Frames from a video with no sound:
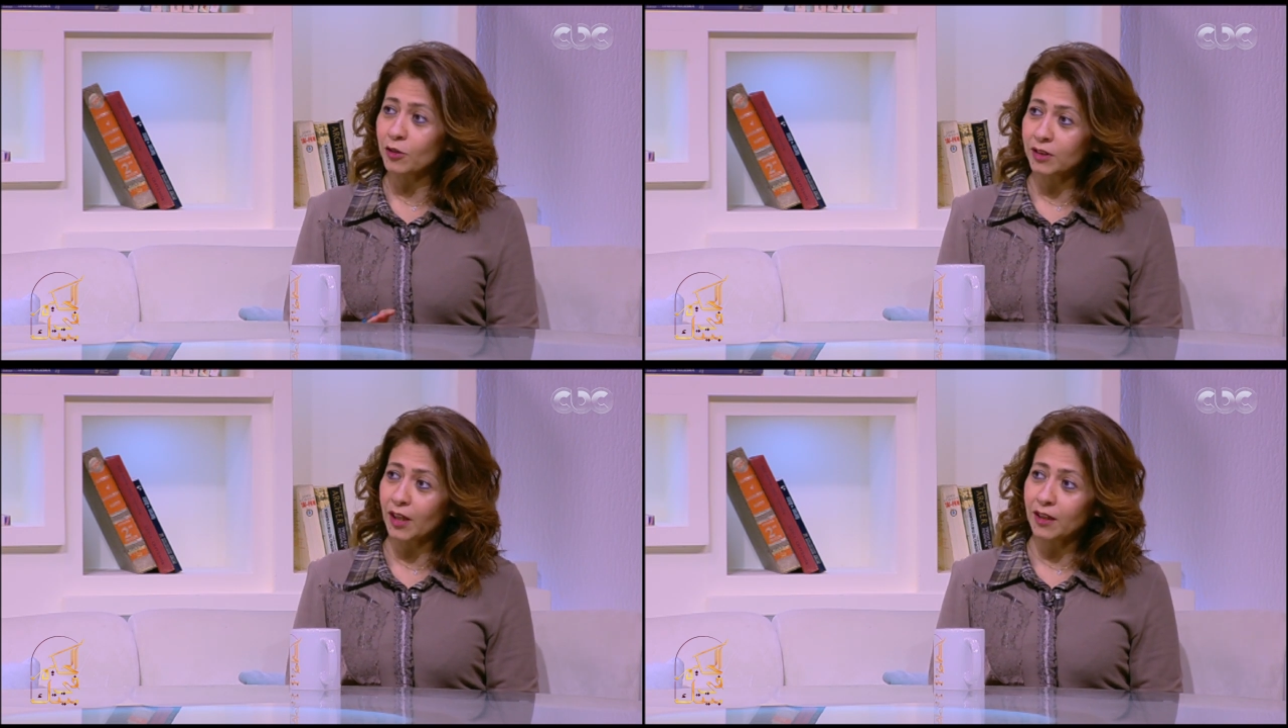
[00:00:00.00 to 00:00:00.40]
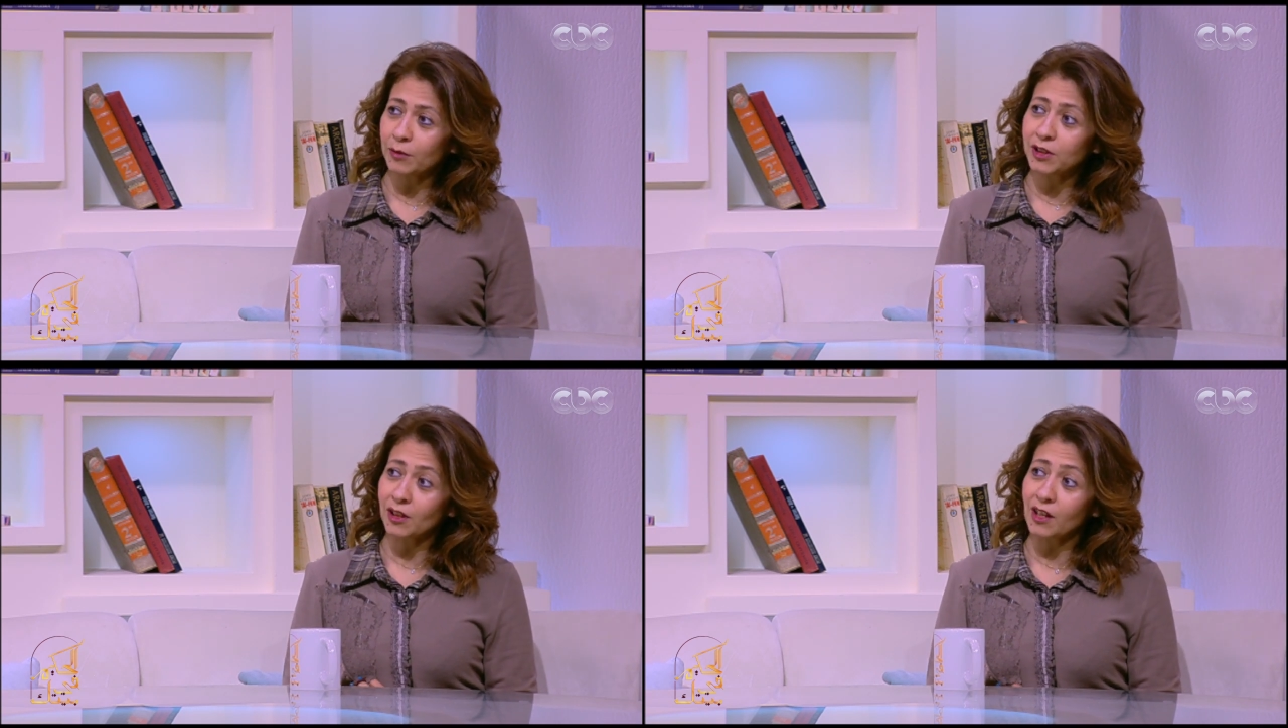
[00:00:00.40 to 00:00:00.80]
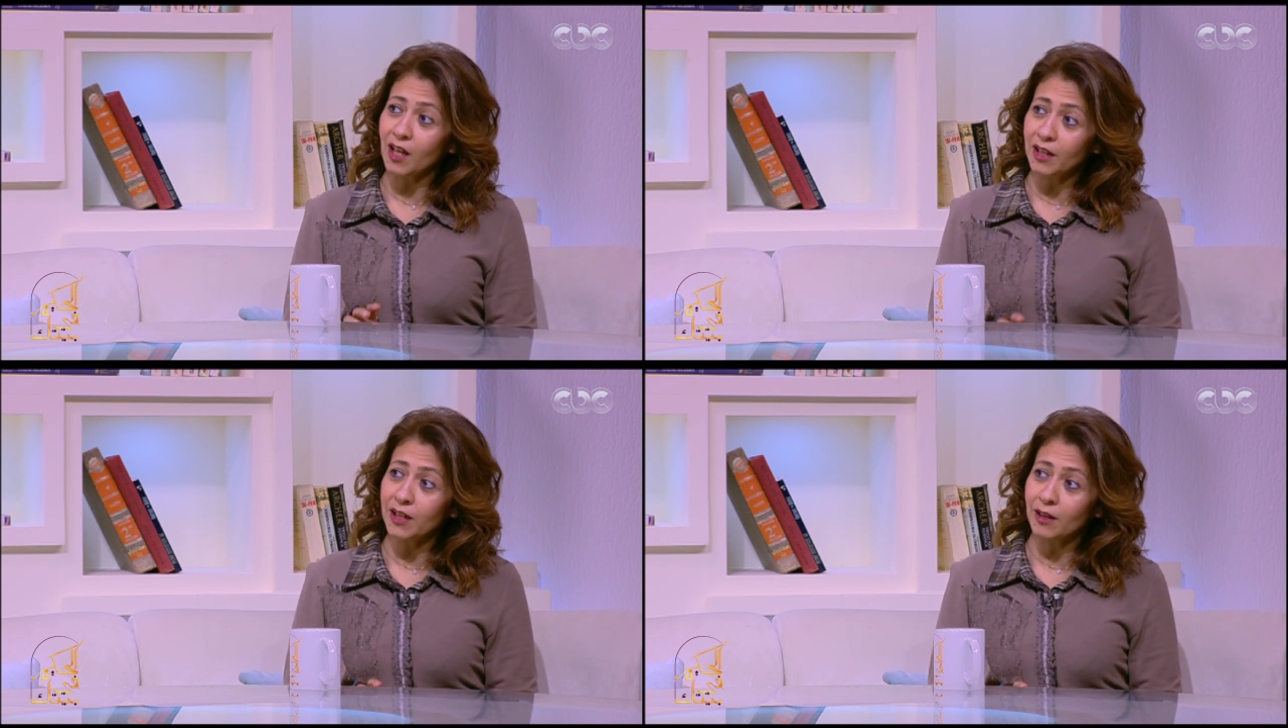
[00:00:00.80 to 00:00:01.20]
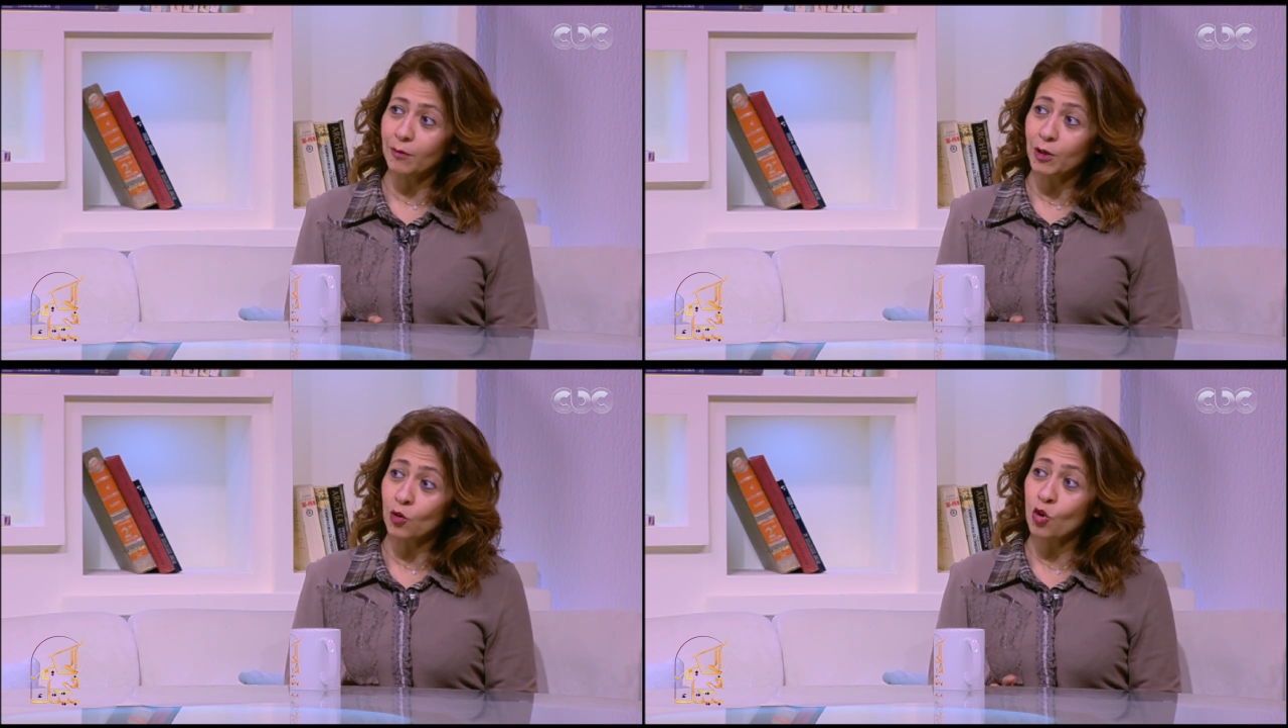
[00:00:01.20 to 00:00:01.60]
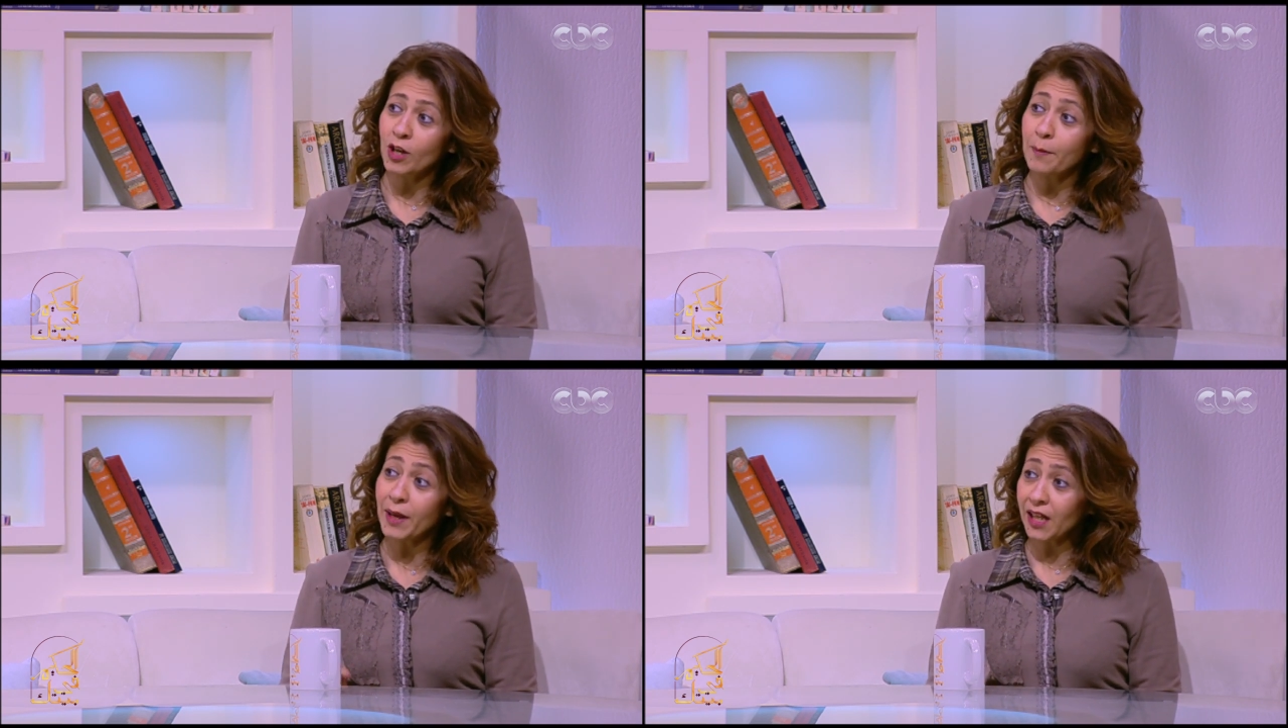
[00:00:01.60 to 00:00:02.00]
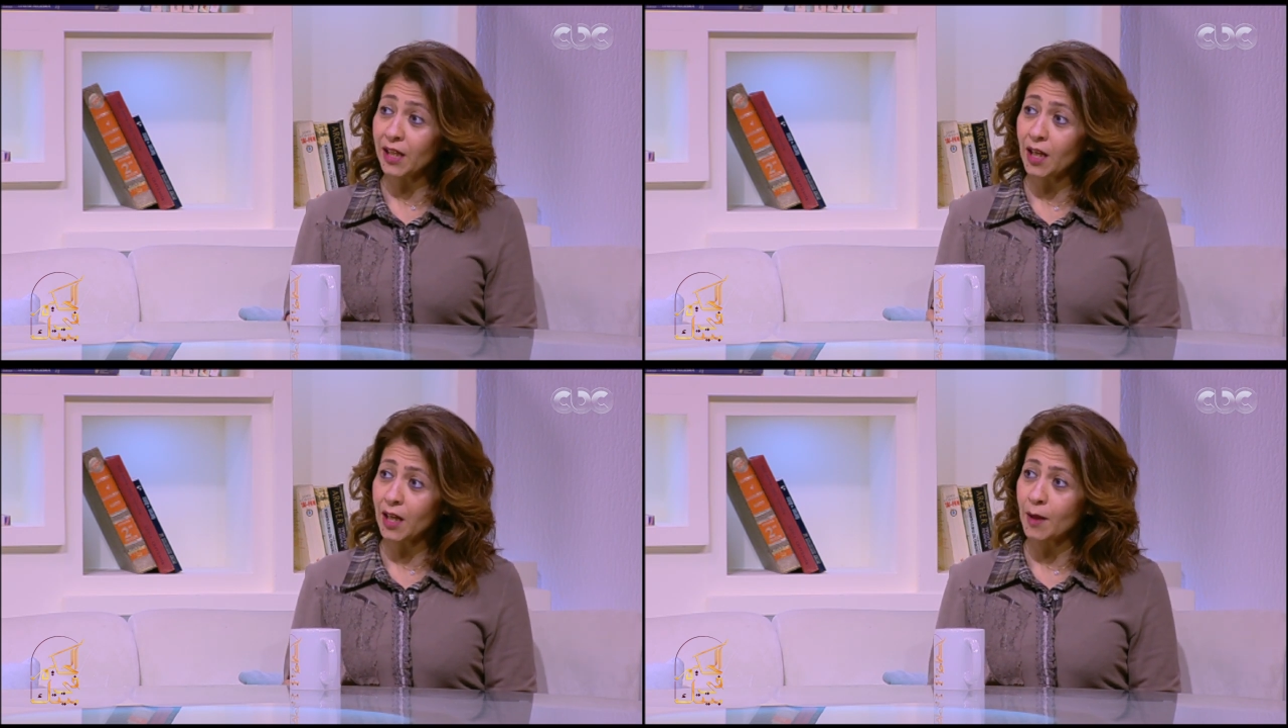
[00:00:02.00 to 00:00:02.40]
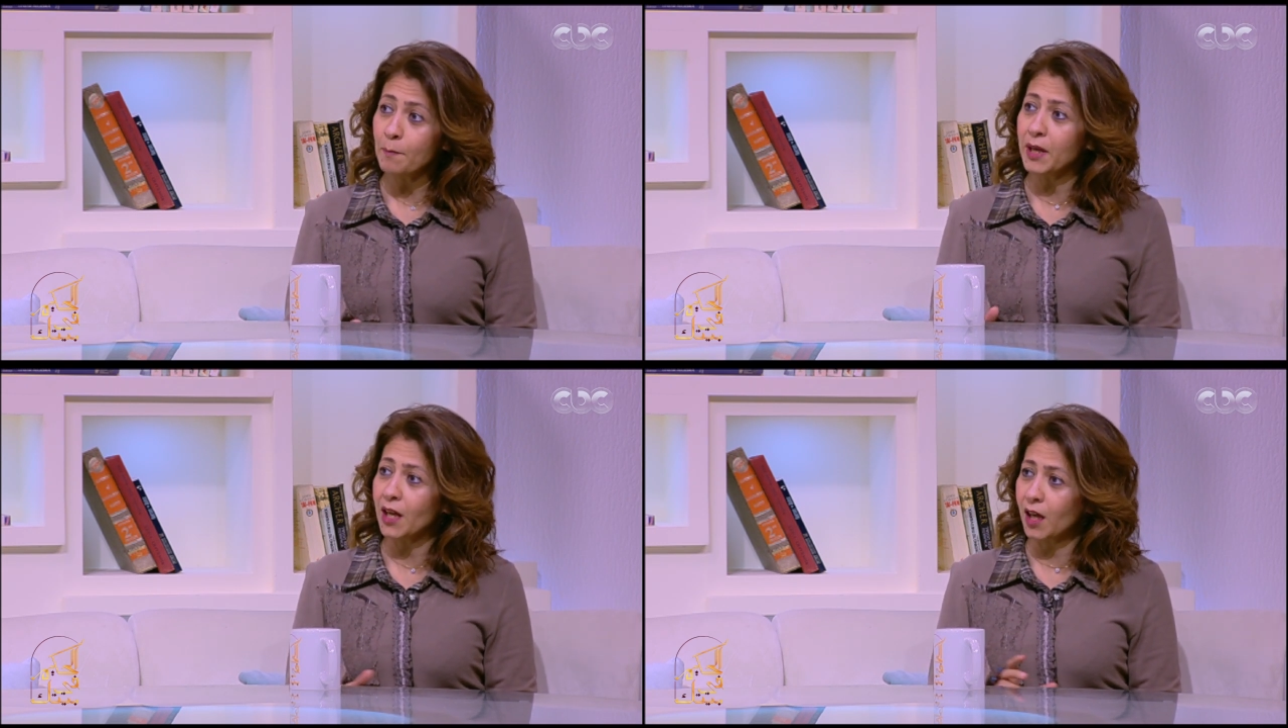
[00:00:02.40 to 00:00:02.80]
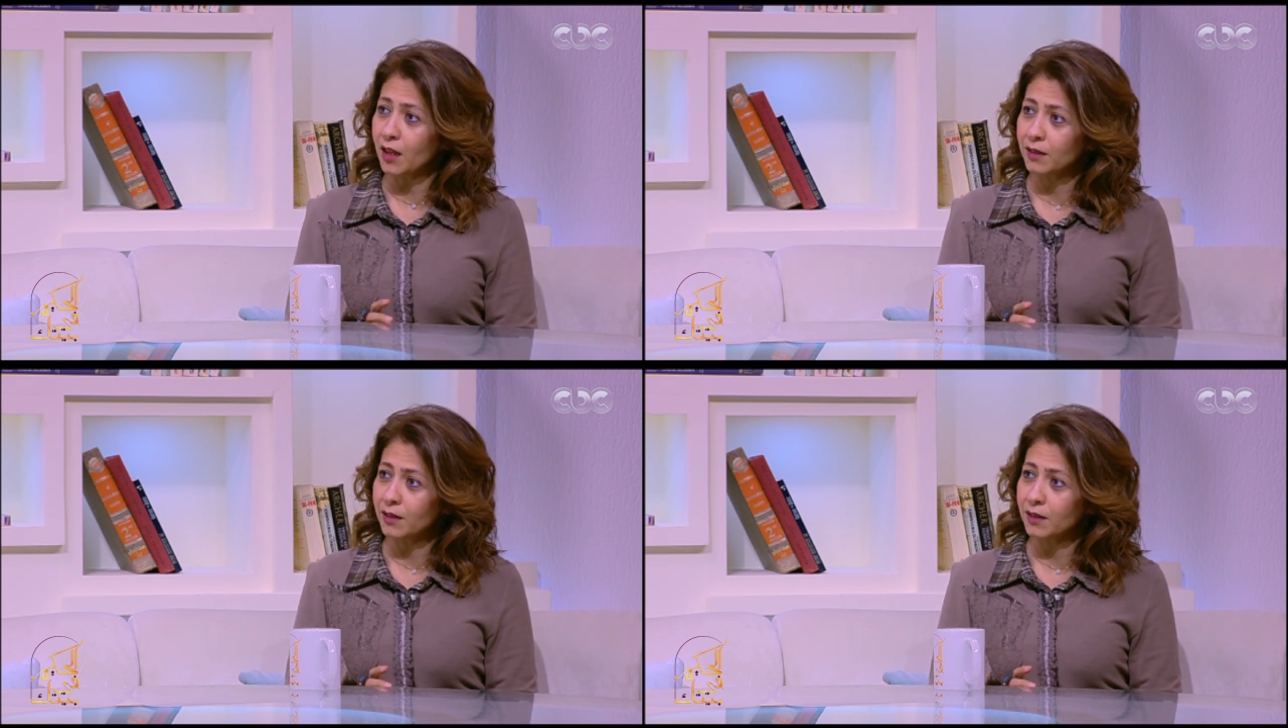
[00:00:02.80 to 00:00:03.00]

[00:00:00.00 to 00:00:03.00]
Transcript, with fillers: وتعالى بيطلع لنا من كل محنه منحه